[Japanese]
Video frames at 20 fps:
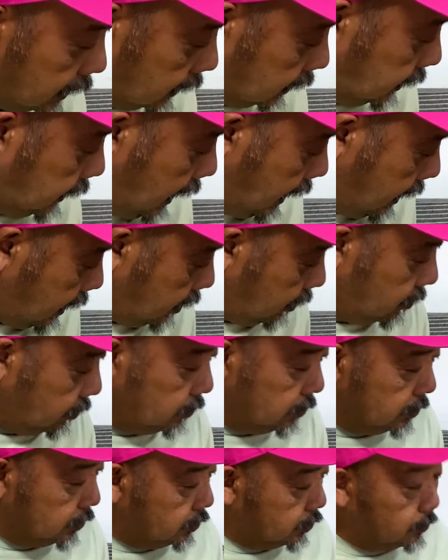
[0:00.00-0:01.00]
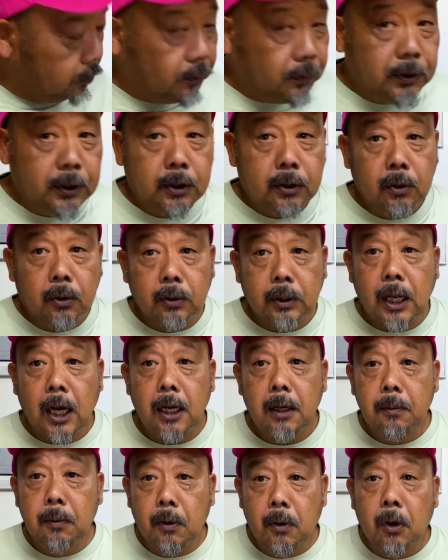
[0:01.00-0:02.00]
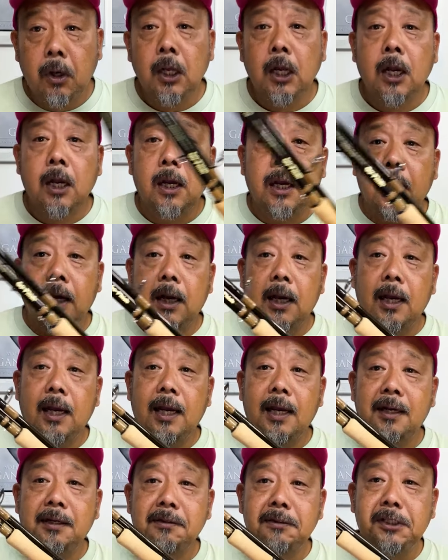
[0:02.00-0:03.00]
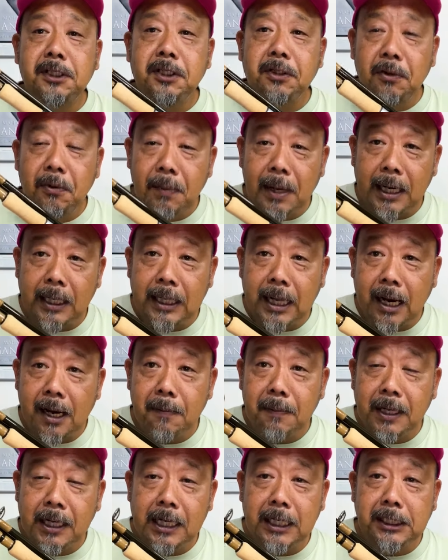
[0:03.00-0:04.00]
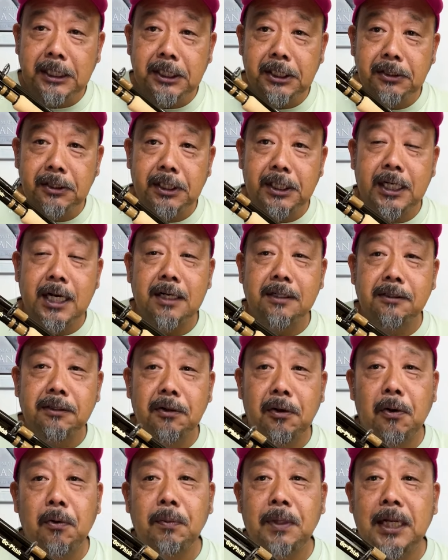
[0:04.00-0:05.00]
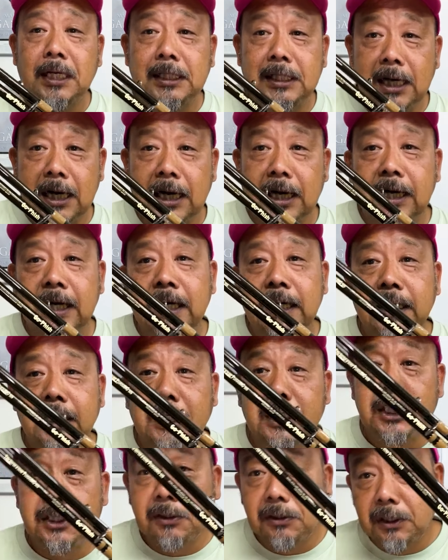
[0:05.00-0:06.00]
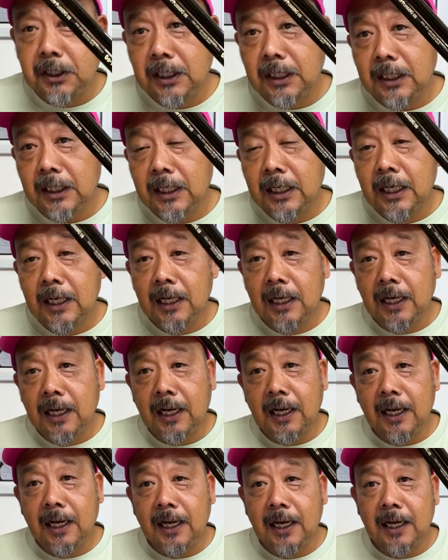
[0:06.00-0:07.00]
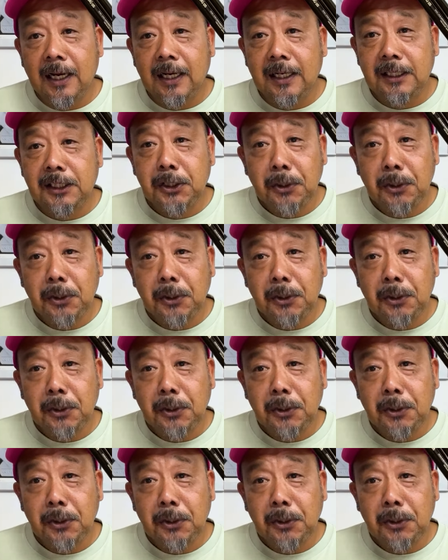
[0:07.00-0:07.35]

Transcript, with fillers: で、このじゅうフィート、待望、えー、うちの、まあ、仲間連中近くの皆さん、非常に、えー、